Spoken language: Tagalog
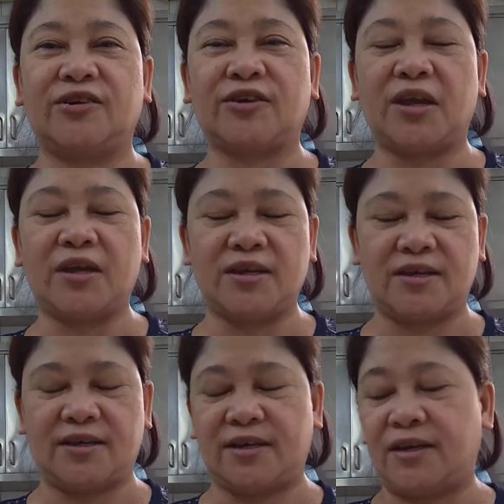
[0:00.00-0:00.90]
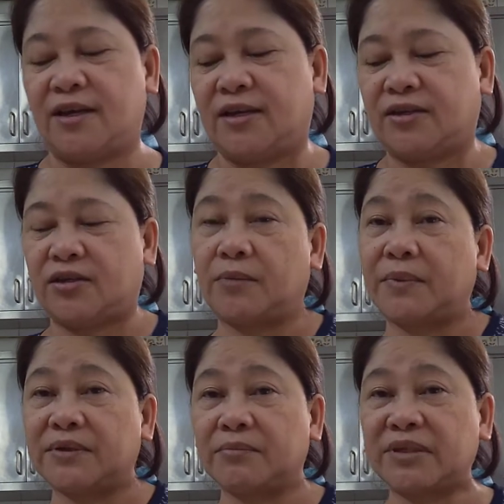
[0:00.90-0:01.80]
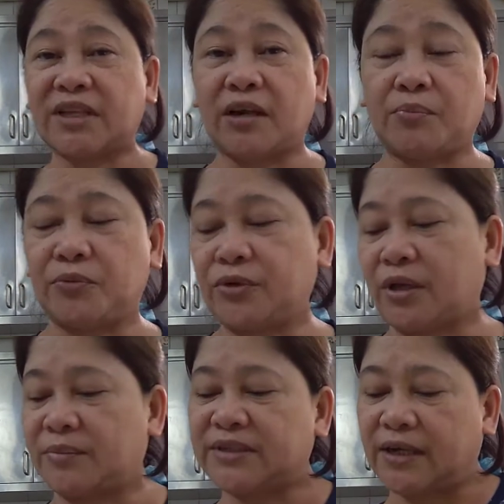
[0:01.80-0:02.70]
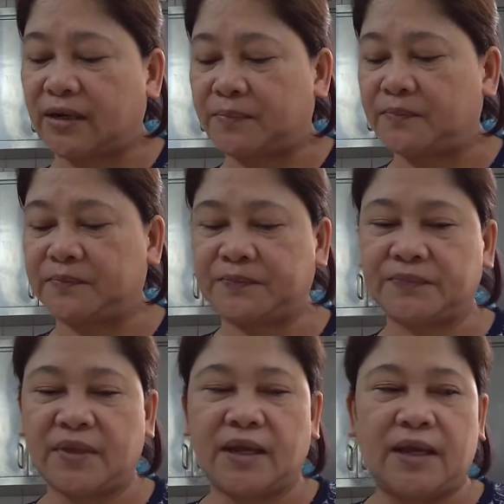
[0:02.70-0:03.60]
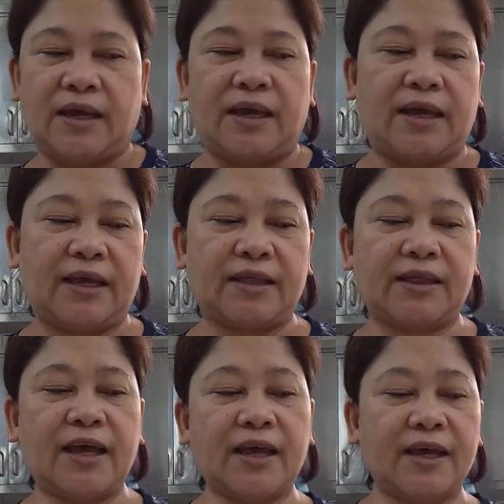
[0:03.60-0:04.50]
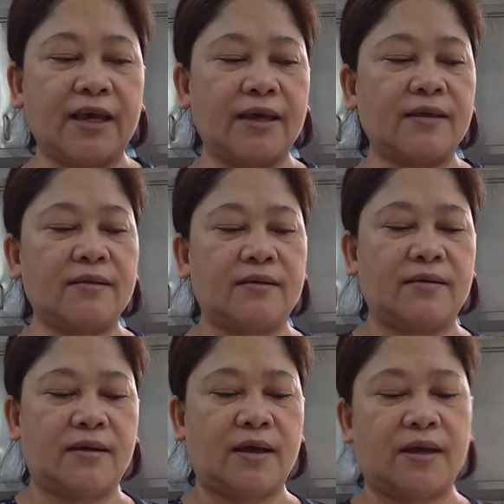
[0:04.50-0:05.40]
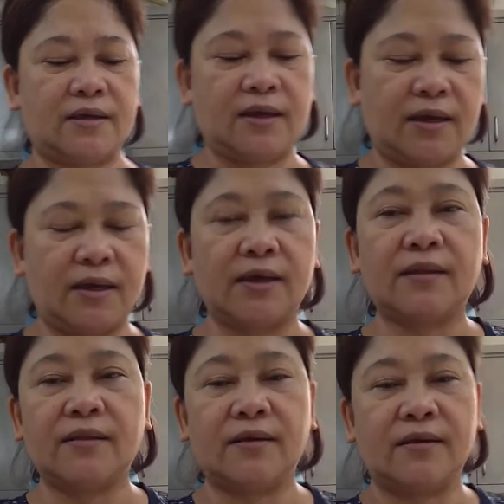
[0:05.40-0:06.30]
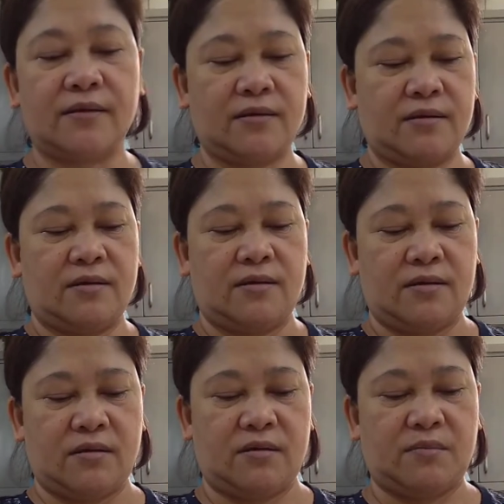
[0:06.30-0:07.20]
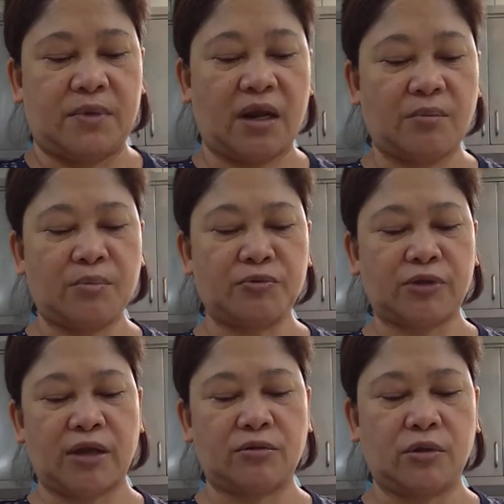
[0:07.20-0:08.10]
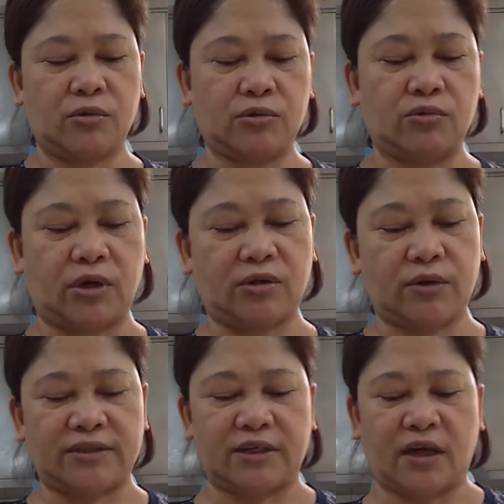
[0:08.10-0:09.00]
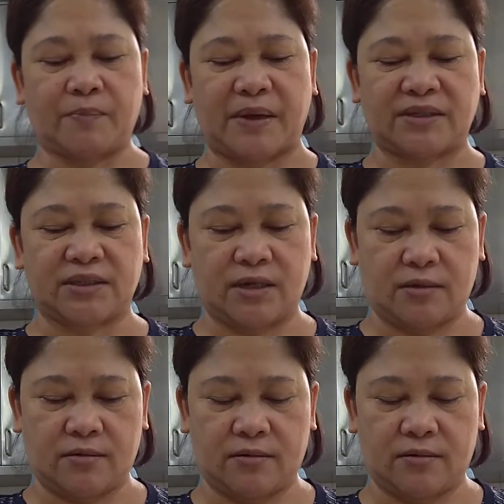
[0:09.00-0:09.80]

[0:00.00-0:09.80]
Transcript: Okay? Masarap po yan. Masarap. And then, again, marami po tayong niluto ngayon kasi nga fasting.